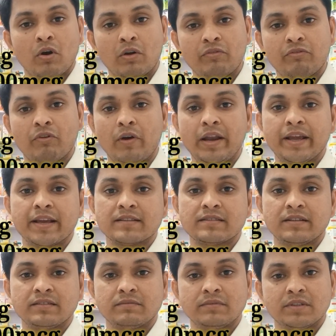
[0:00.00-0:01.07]
और फॉलिक
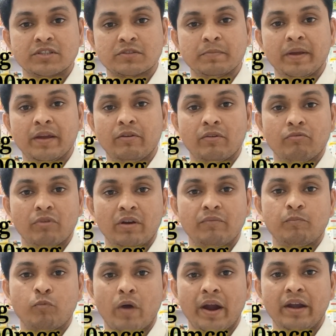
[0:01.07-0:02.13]
एसिड इसमें
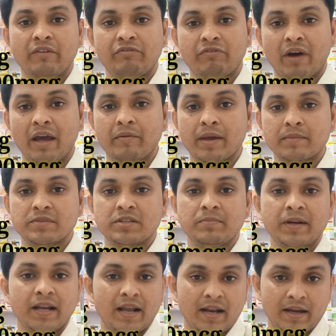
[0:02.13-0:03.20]
1.5 पॉइंट
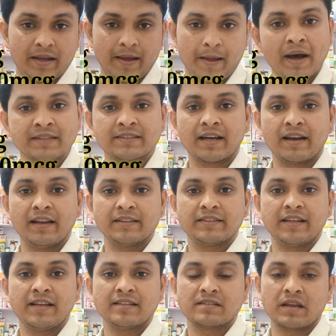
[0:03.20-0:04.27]
में डाला गया है हाँ। बात कर लेते
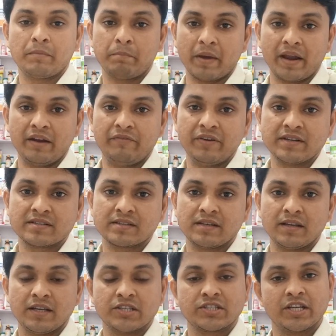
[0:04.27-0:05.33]
हैं इसके बेनिफिट्स की
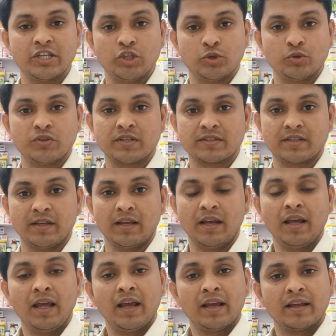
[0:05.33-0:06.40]
इसके यूजेस की
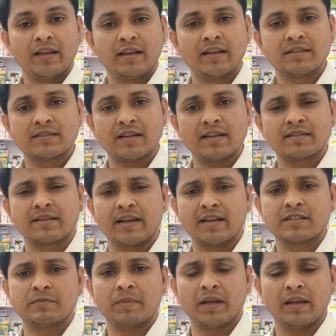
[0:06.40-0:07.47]
कि किस किस
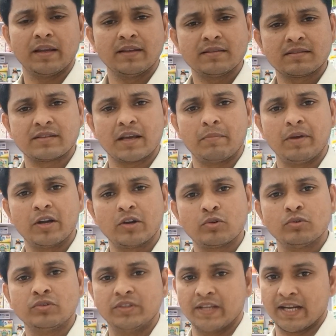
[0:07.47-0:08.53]
केस में इस टैबलेट
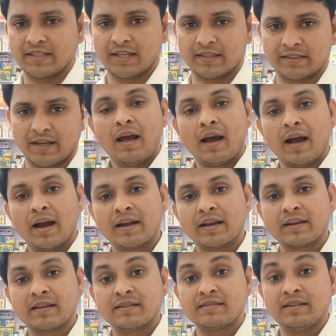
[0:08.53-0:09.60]
को दिया जाता है अगर
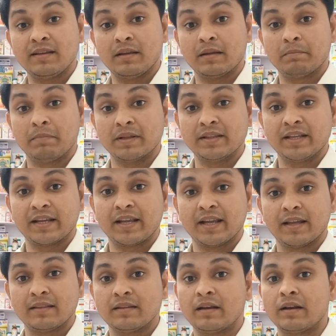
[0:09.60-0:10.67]
किसी बंदे के
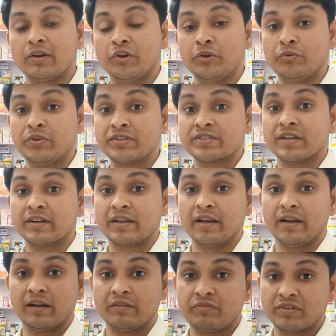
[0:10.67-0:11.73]
अंदर न्यूट्रिशन
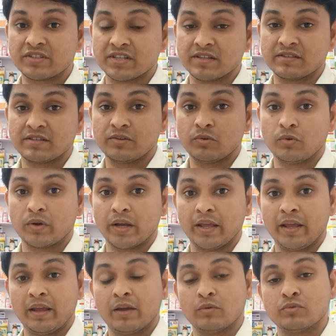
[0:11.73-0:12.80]
की डिफिशियंसी हो
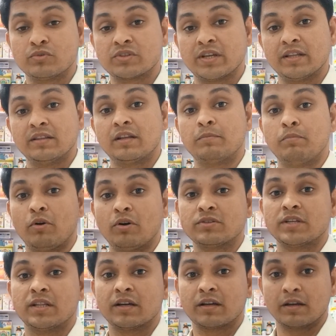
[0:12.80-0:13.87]
गई है उसके अंदर बहुत
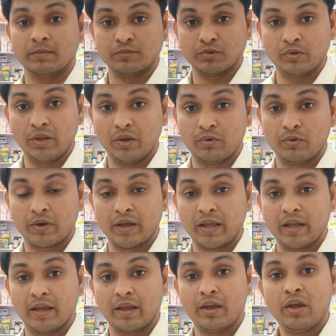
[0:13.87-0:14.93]
ज़्यादा कमज़ोरी हो गई
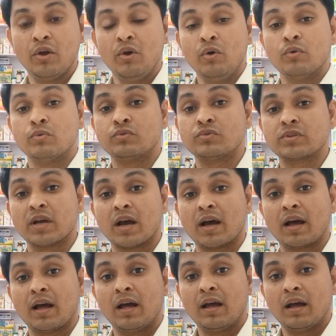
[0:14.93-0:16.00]
है उसका